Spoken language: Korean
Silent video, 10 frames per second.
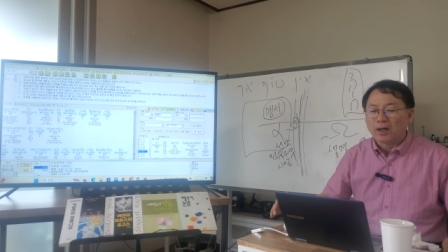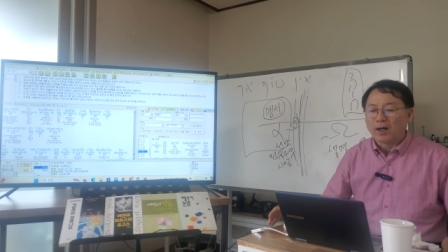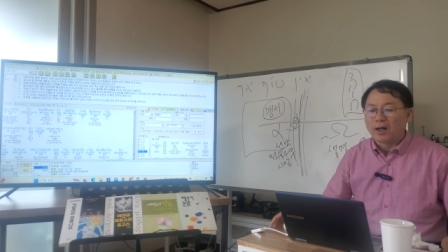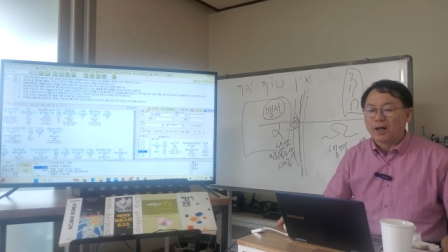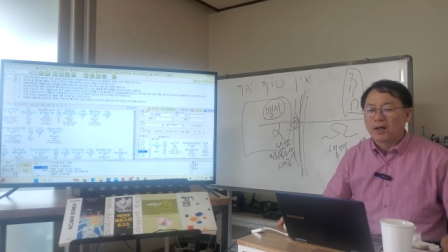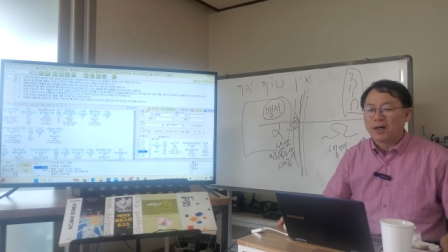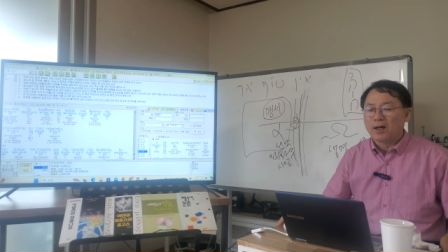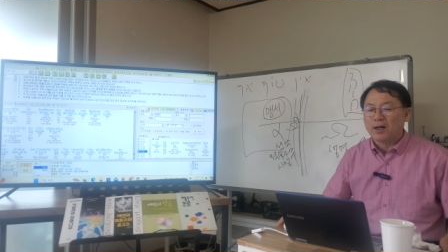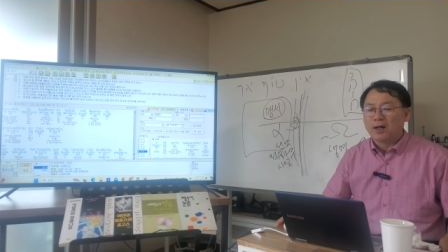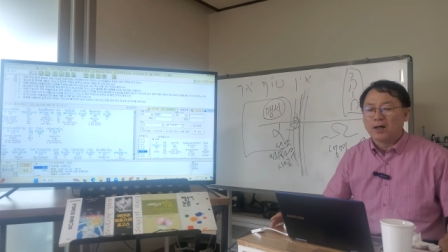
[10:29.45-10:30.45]

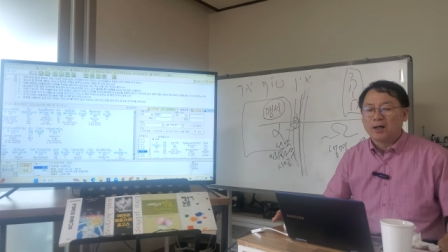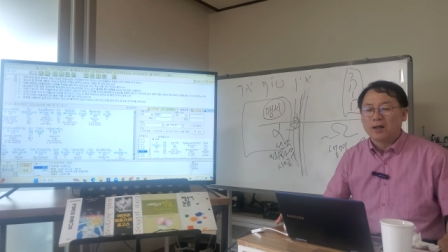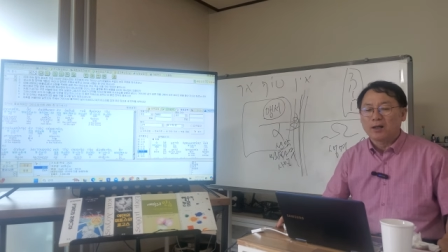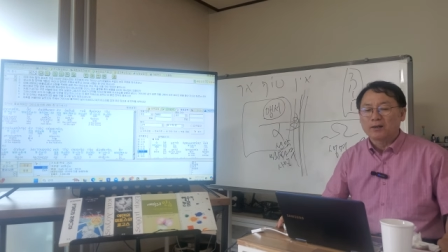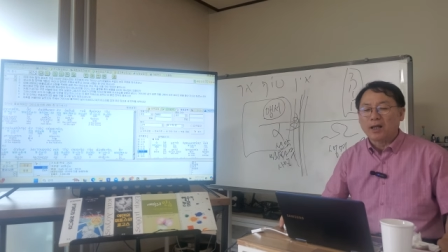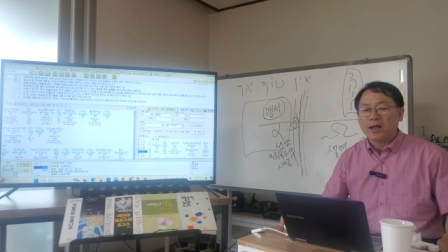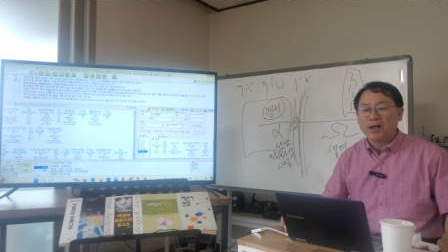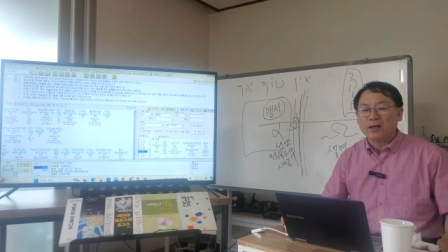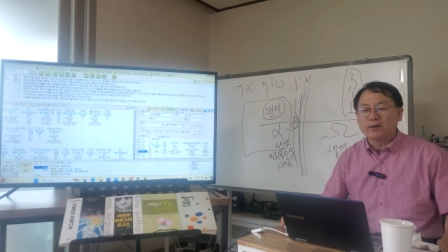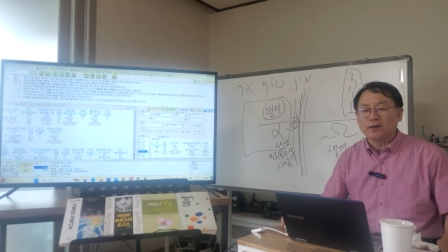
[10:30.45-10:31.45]
아,
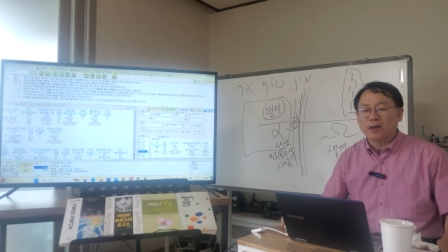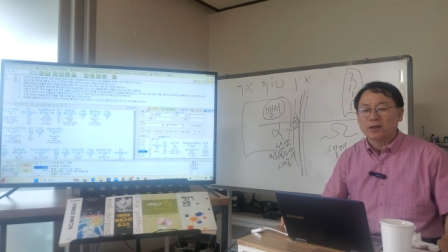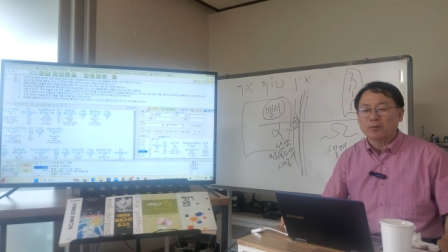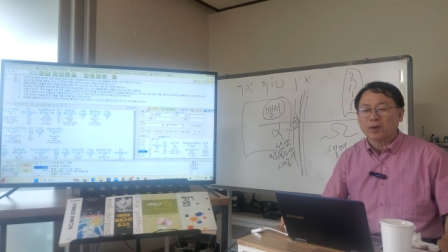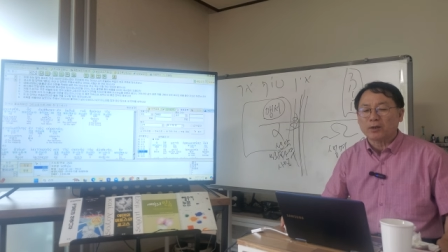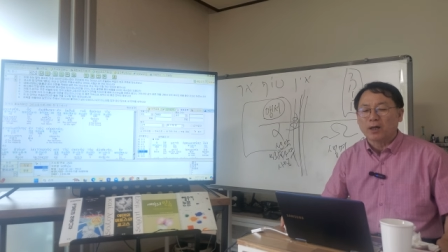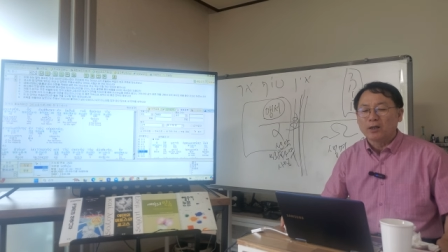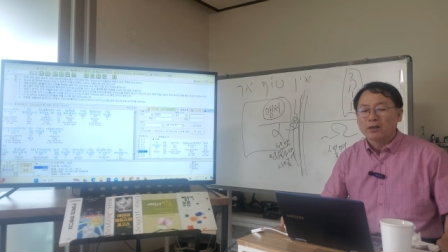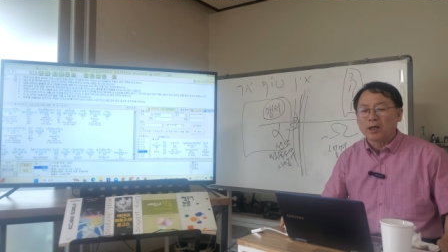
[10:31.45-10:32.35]
대제사장마다